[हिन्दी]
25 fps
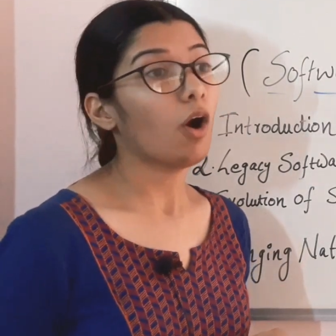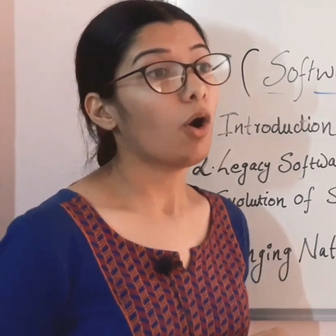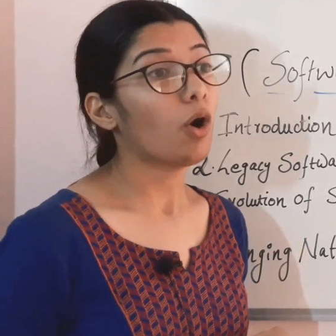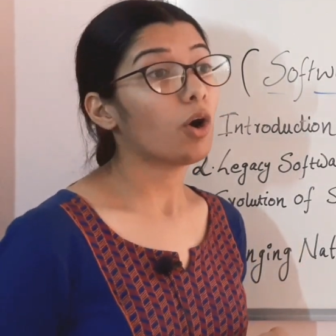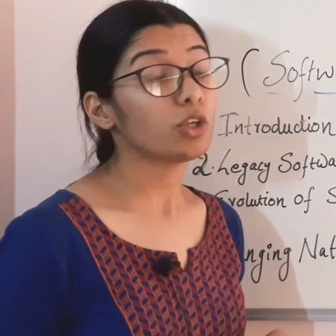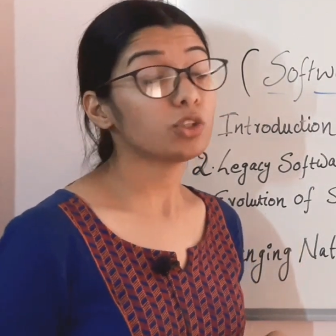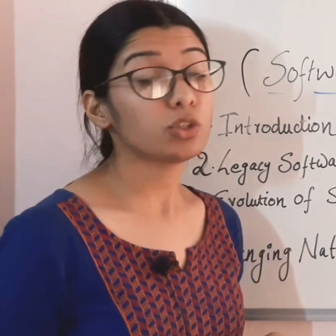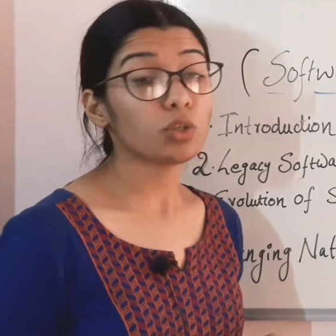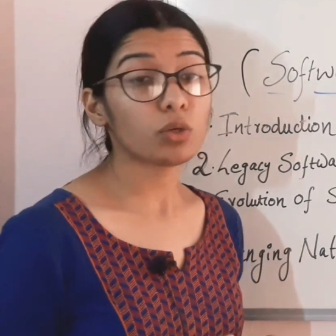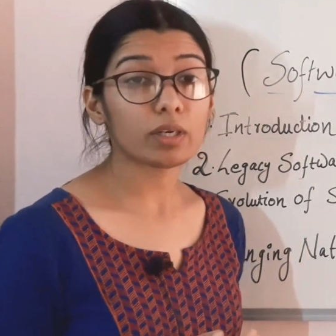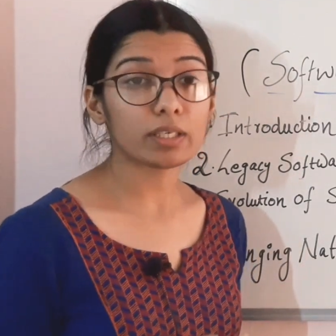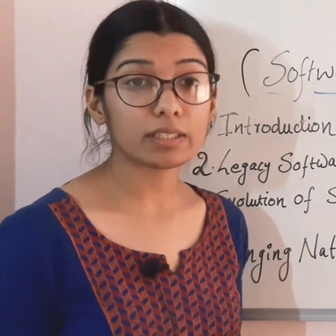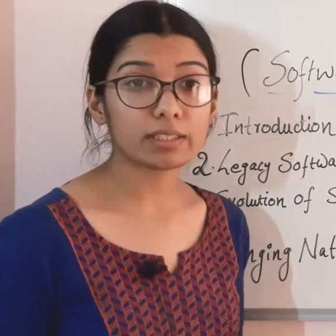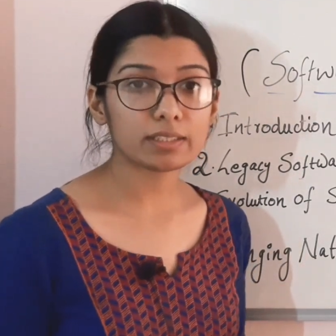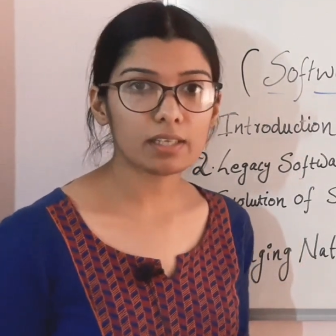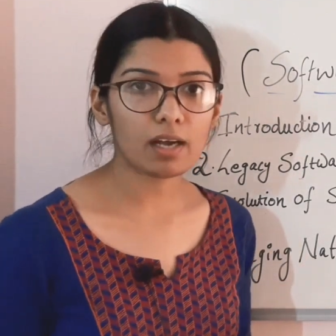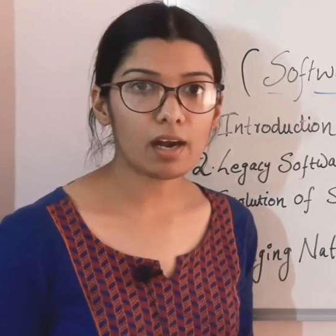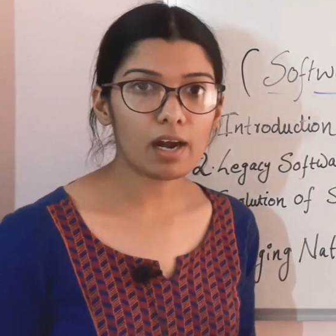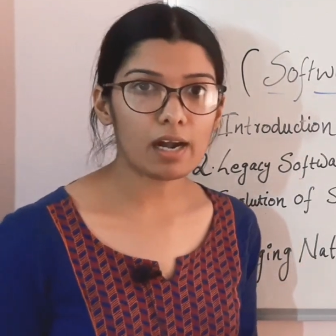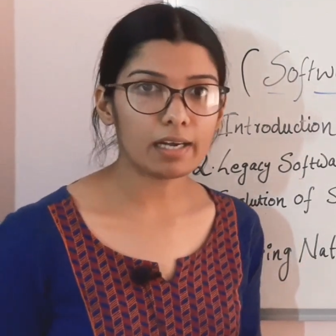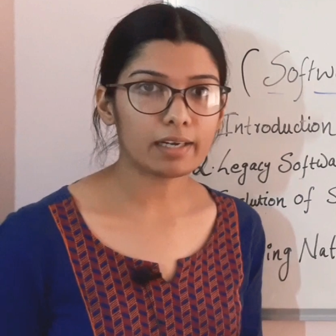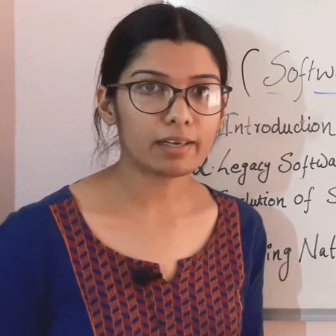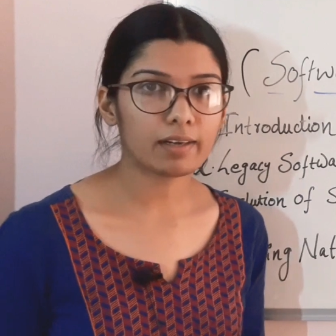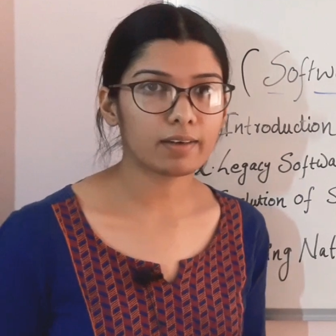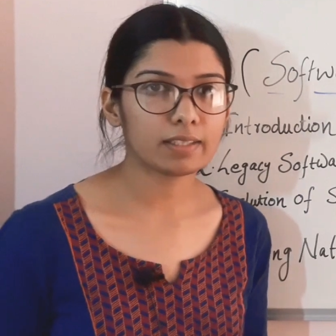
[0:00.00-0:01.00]
और जो
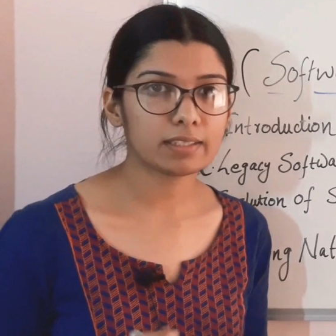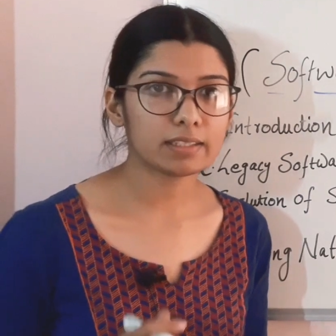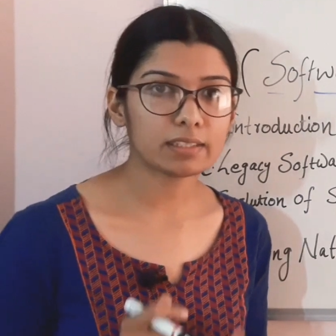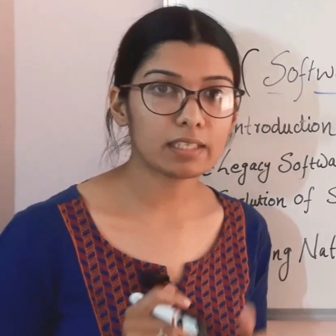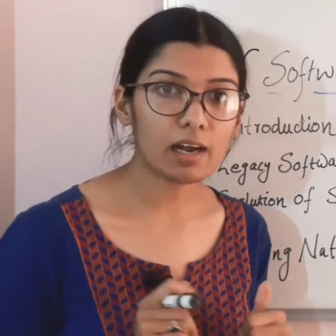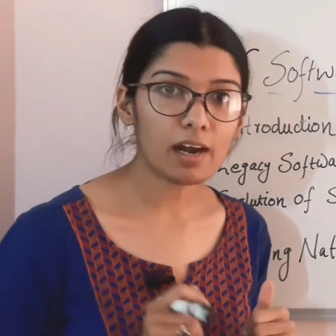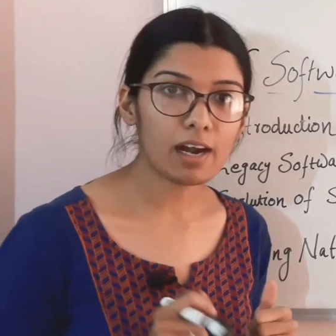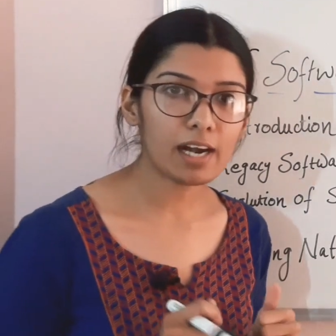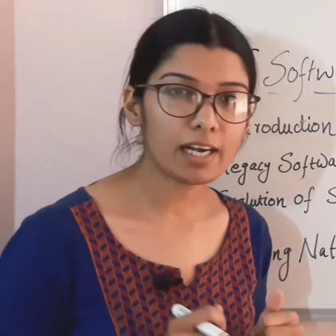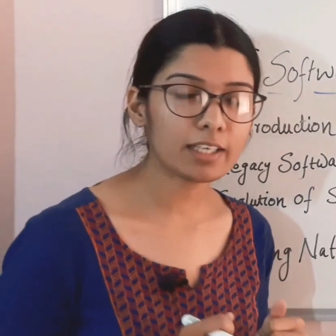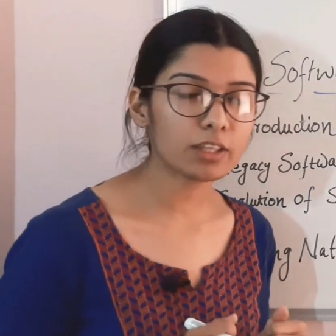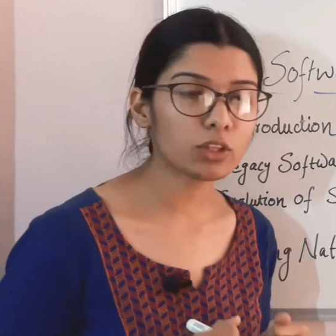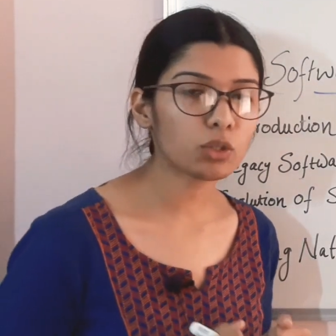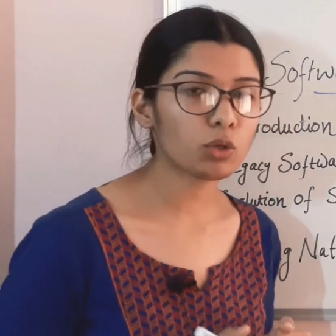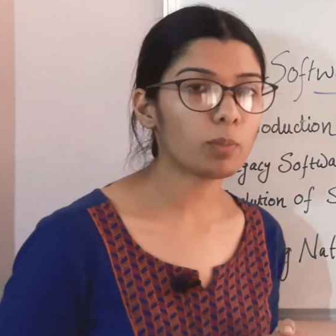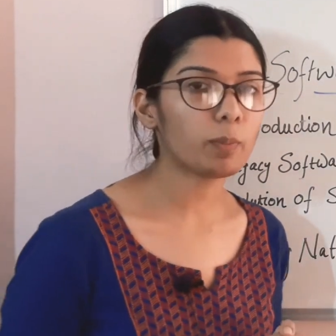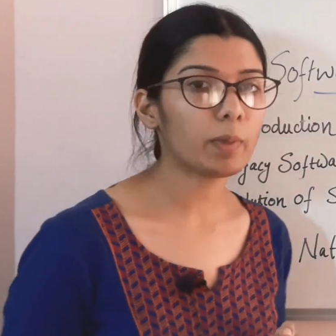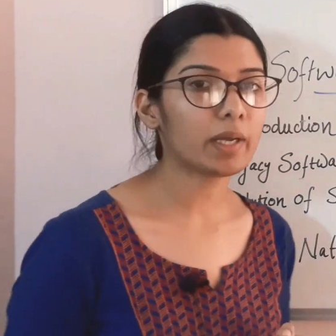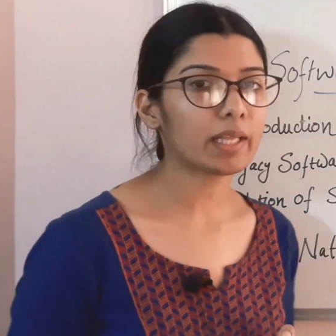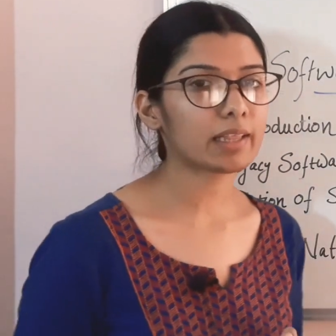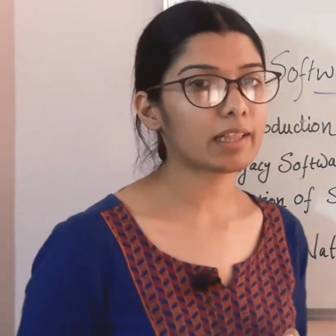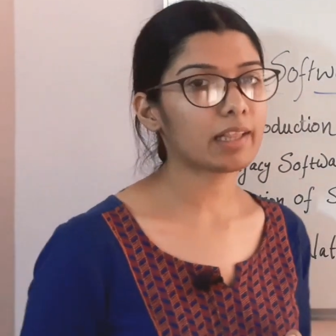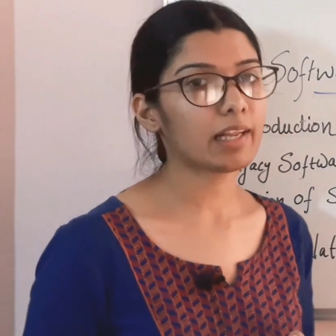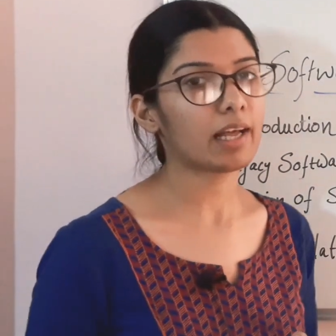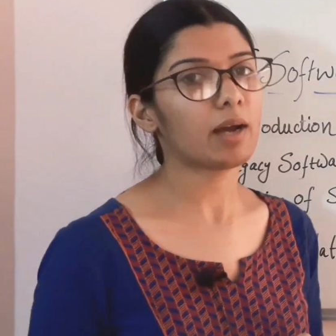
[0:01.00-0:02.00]
रिज़ल्ट रिज़ल्ट तो
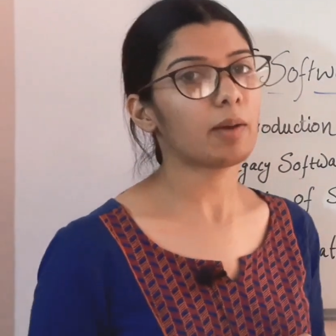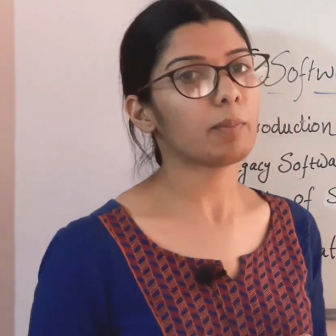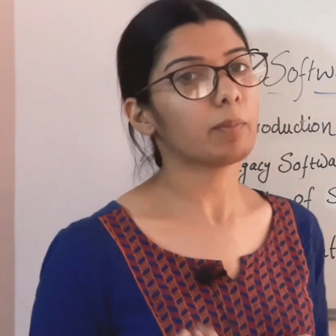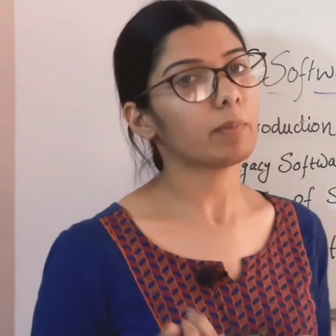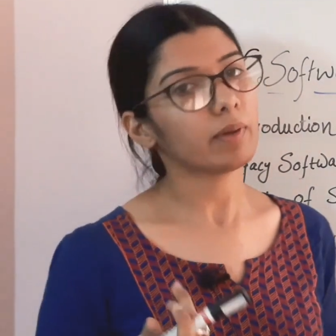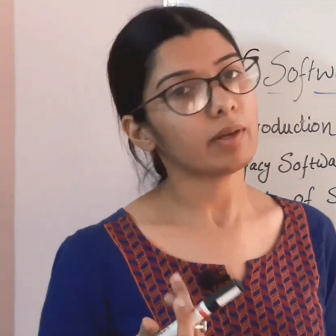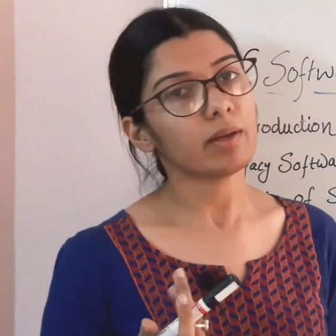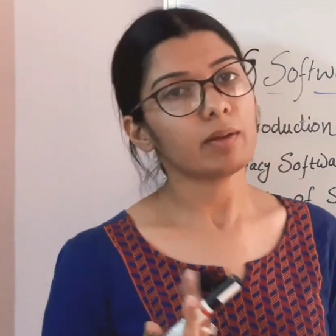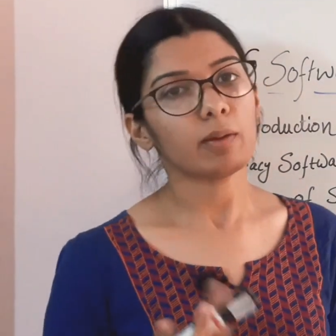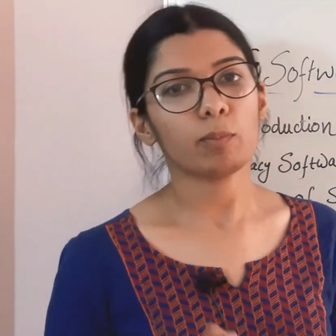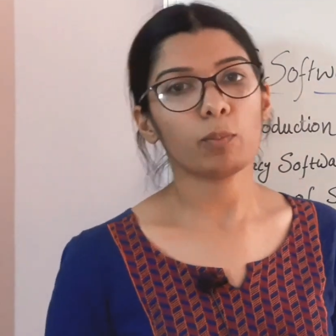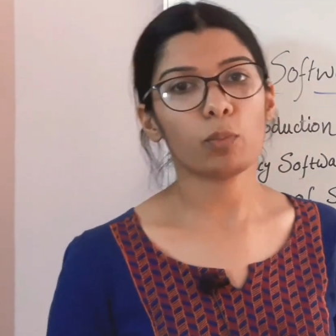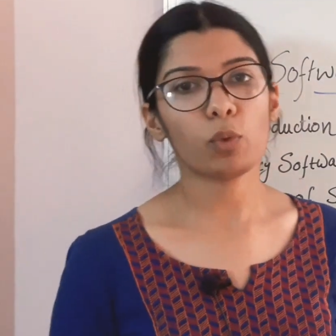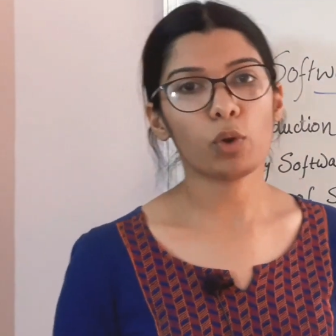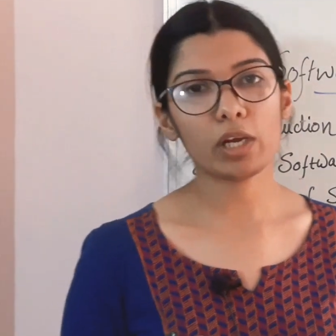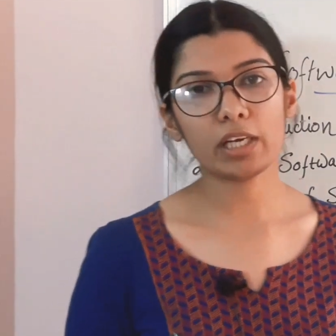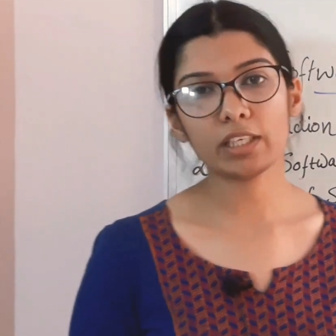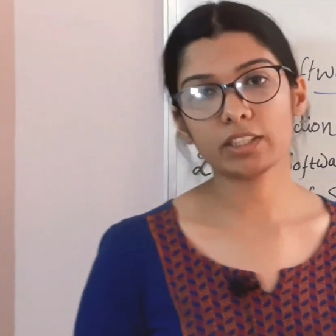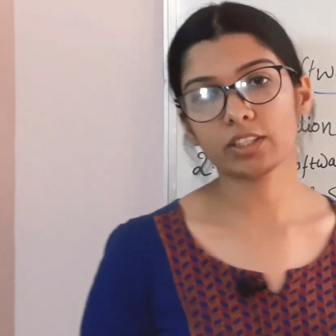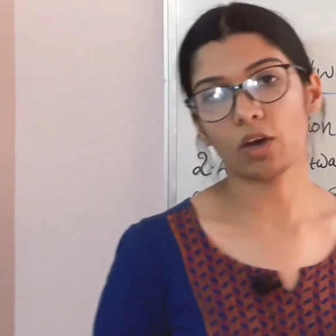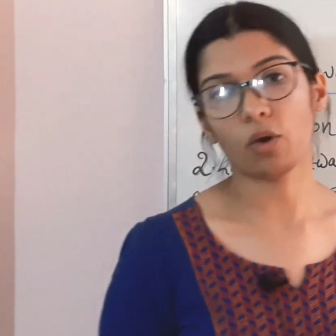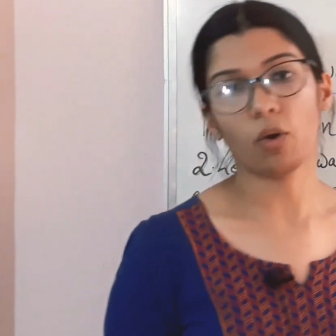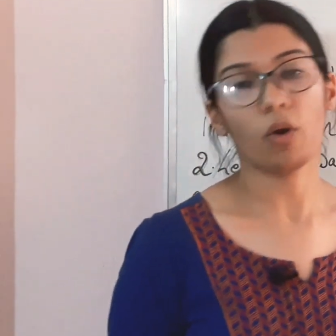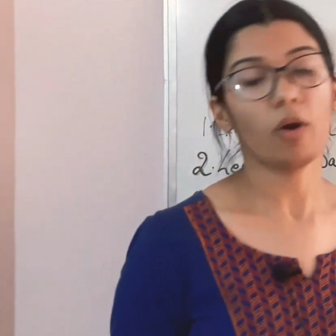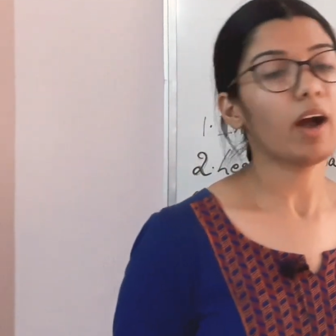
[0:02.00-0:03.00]
मतलब भूल
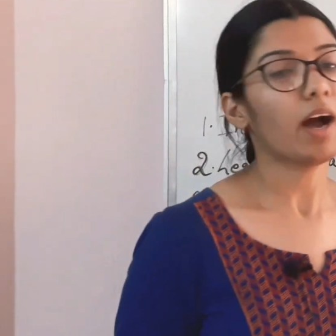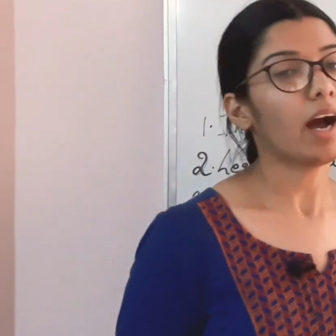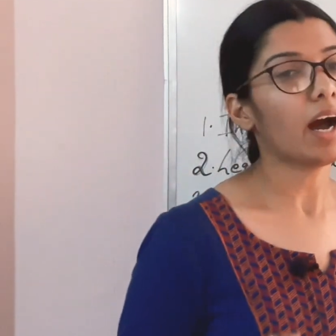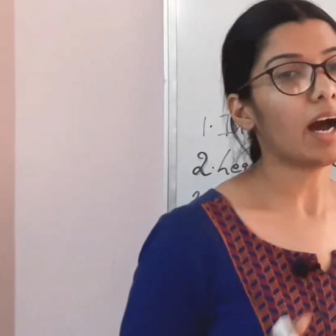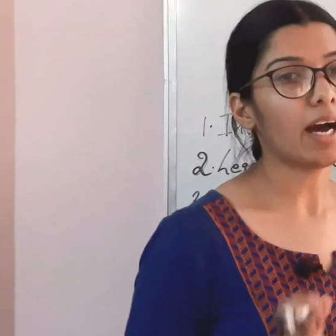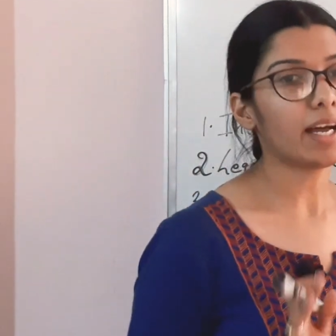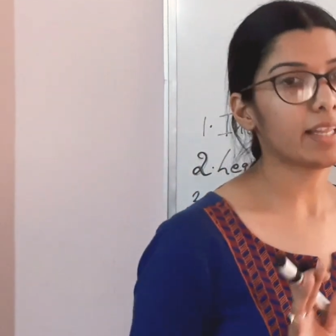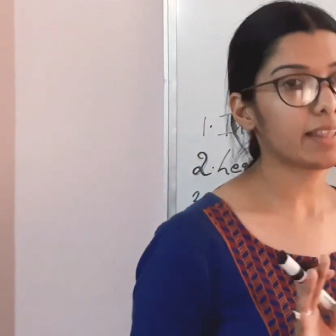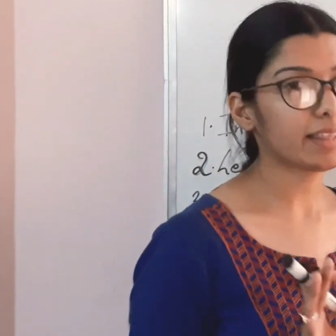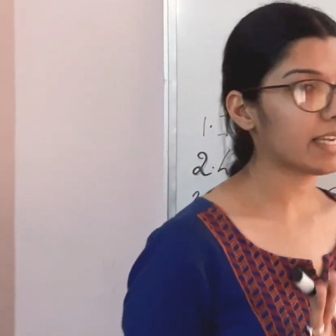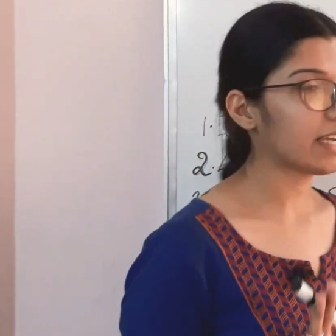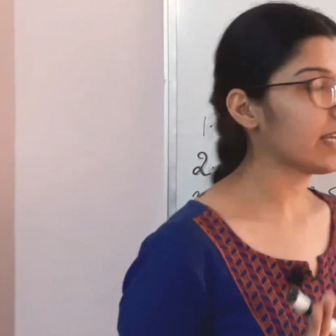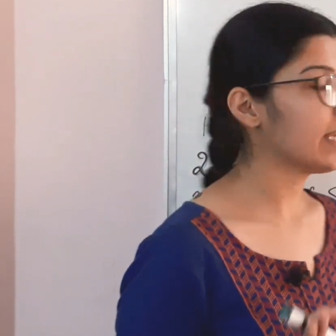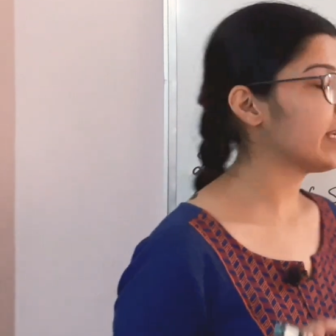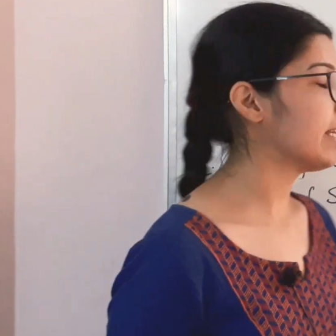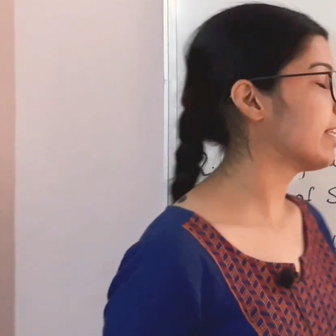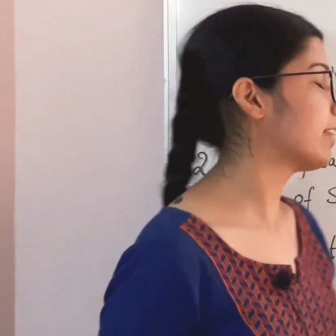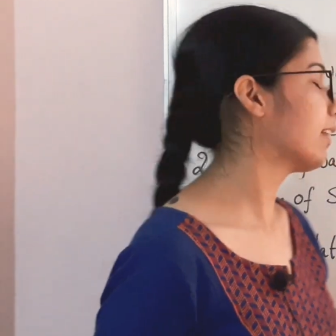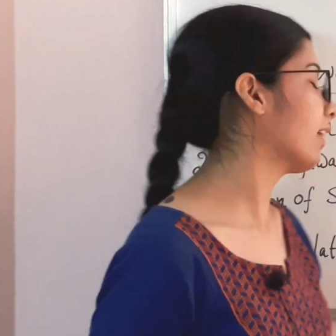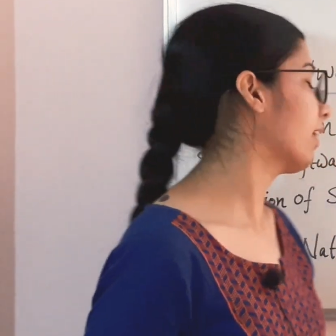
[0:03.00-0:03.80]
ही जाओ आता ही नहीं